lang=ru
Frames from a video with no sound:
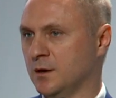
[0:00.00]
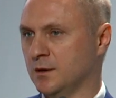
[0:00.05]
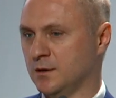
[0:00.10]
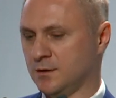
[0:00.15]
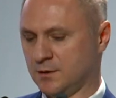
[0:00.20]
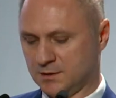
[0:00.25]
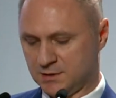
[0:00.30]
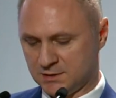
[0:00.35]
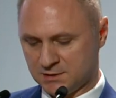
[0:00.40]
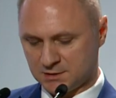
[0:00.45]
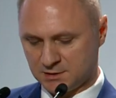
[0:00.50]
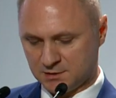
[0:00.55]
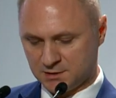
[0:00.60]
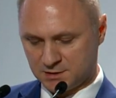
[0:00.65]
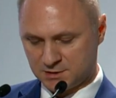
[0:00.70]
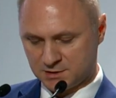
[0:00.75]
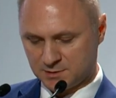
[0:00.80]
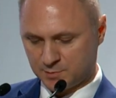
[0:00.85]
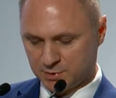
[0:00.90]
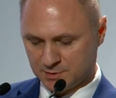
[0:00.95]
а, эта
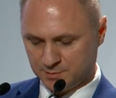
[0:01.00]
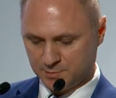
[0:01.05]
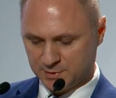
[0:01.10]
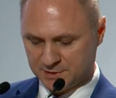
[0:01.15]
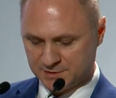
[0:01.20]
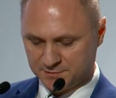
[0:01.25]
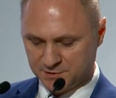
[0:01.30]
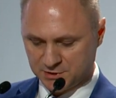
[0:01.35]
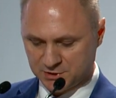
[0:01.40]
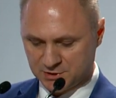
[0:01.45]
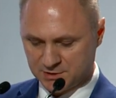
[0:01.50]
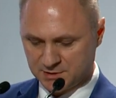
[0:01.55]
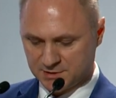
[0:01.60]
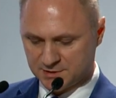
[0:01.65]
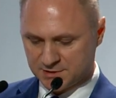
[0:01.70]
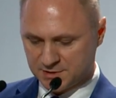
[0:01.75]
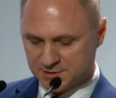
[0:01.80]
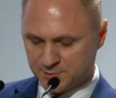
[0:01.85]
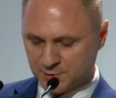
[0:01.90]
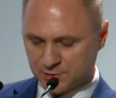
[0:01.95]
задача подсвечена
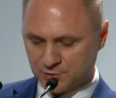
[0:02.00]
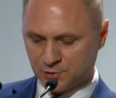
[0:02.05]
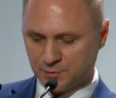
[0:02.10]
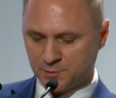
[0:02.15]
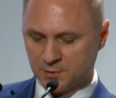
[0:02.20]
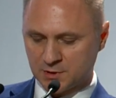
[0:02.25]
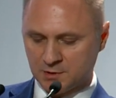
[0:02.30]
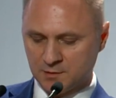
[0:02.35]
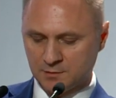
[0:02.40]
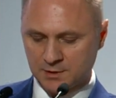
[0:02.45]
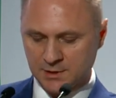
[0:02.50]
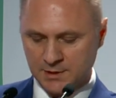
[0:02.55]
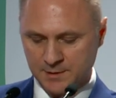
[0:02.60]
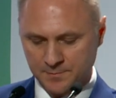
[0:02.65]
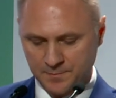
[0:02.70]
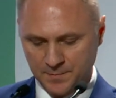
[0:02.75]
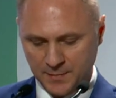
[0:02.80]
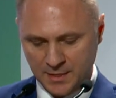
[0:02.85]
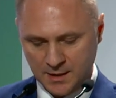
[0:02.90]
здесь под номер два.